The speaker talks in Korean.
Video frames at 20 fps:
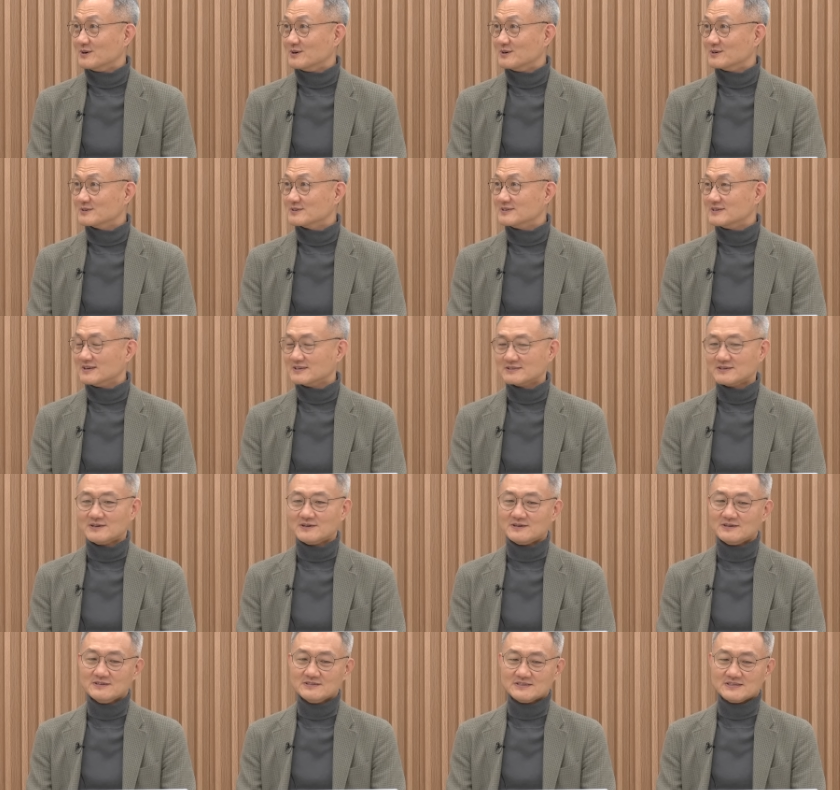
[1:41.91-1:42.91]
아.
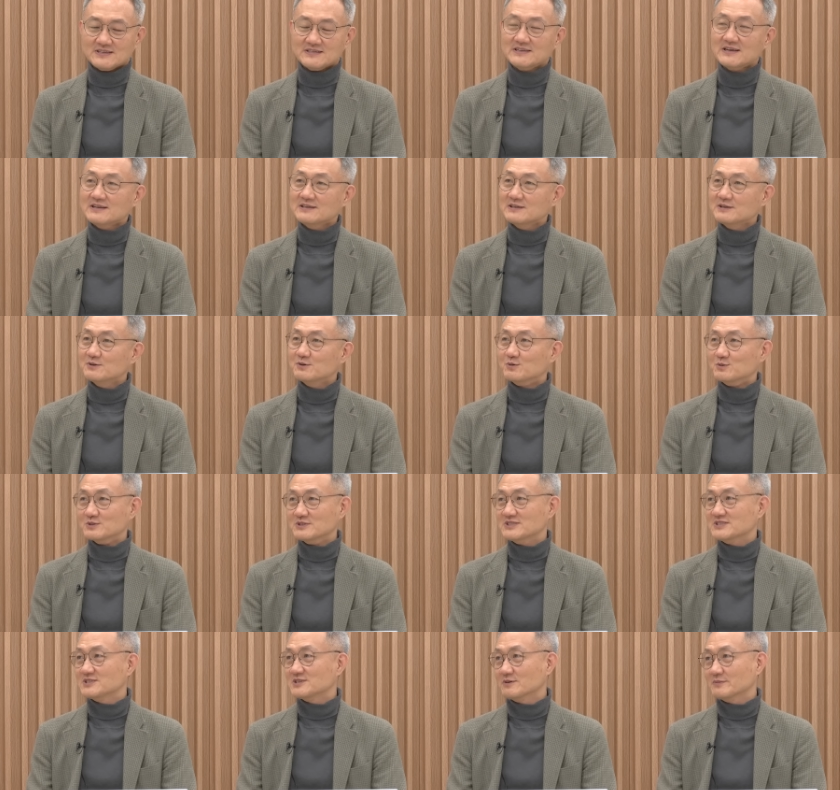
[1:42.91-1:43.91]
그래서 제자리로 온
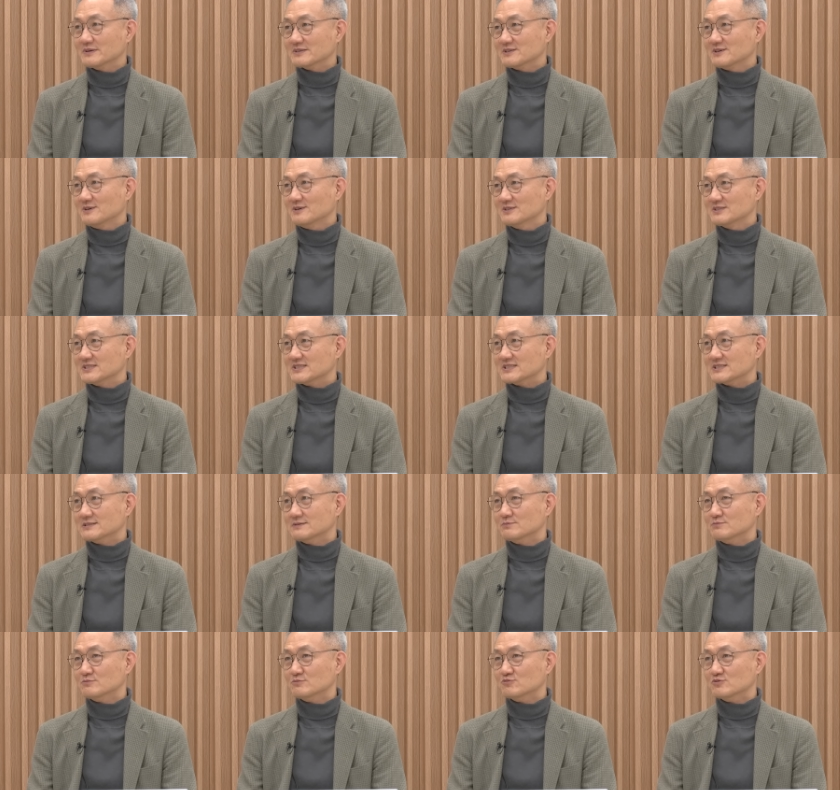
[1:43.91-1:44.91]
시점에서
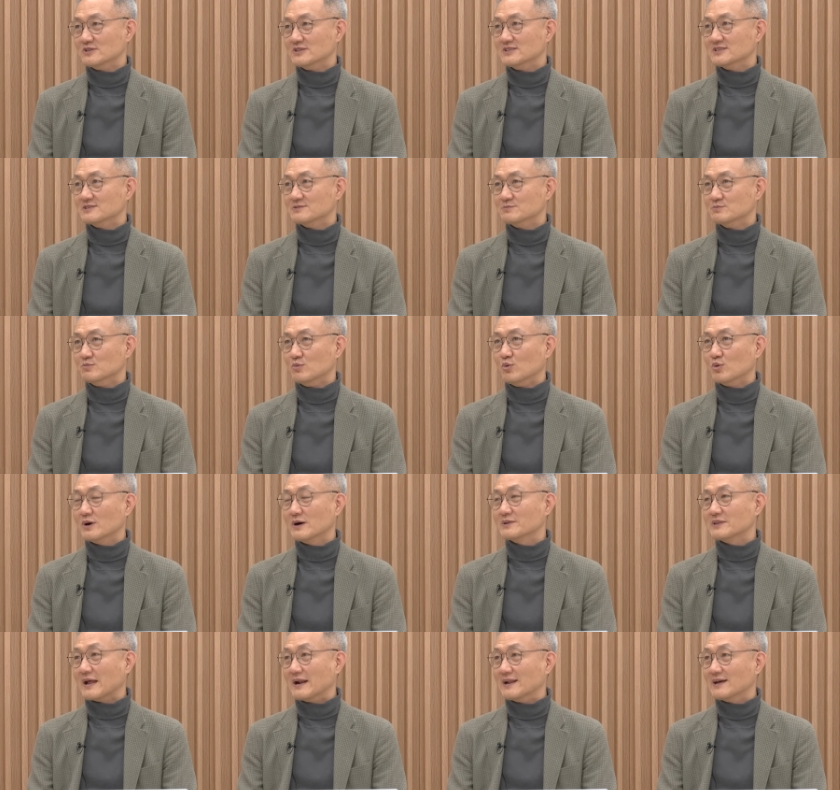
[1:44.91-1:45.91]
지금 우리는
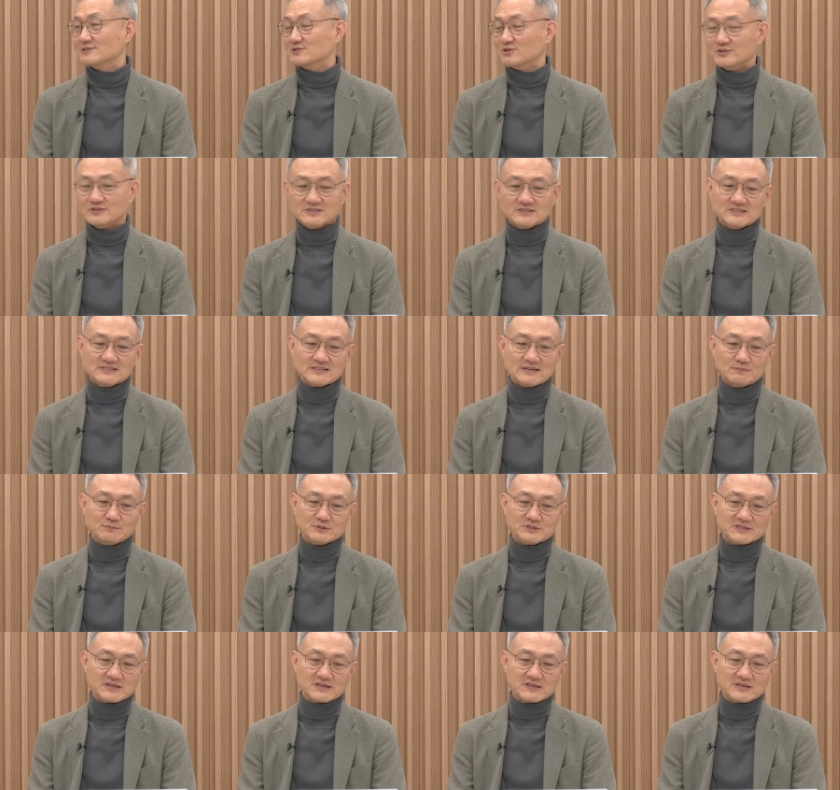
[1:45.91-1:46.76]
뭐가 달라졌는지를 한번 음.